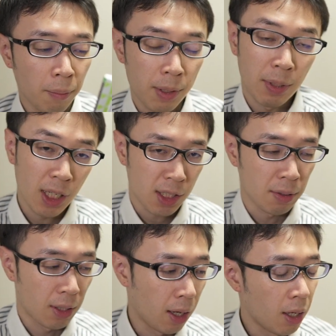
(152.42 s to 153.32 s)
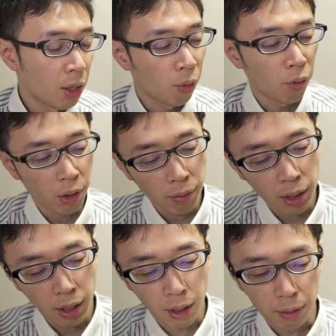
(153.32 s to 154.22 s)
まあ、皆さんね、これは
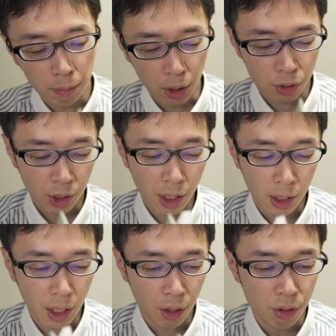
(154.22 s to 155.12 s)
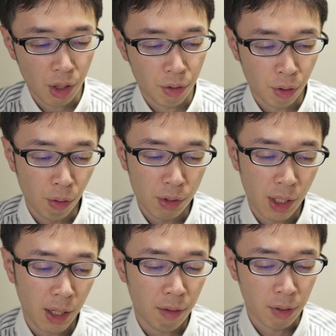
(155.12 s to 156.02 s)
ね、まあ、受験研究者の教
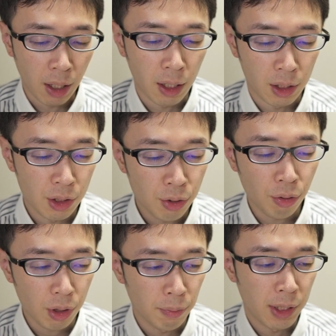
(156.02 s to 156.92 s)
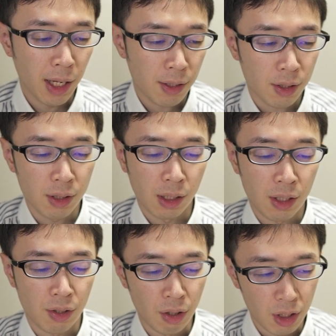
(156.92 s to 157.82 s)
材なので、非常に見やすいで
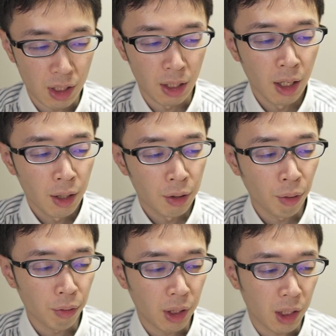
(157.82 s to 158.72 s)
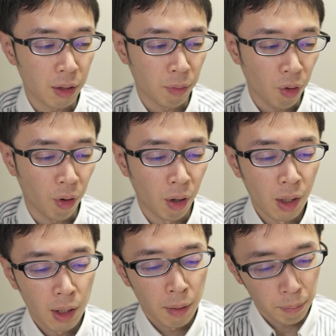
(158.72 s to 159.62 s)
すし、量的にも、
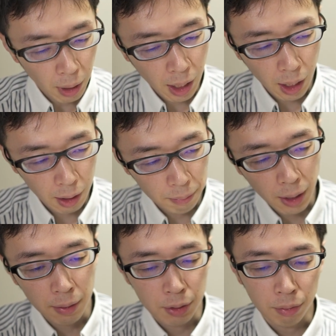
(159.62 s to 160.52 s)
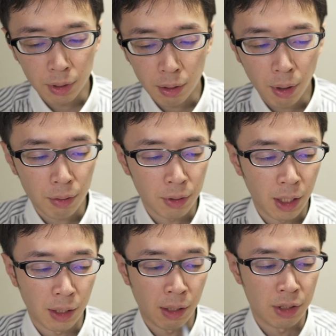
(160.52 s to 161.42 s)
まあまあそんなに悪くな
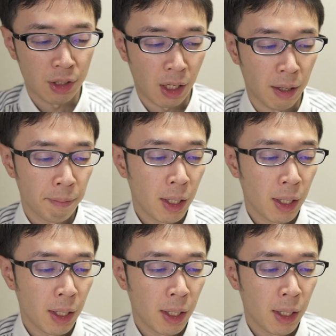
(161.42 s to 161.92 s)
いって感じですね。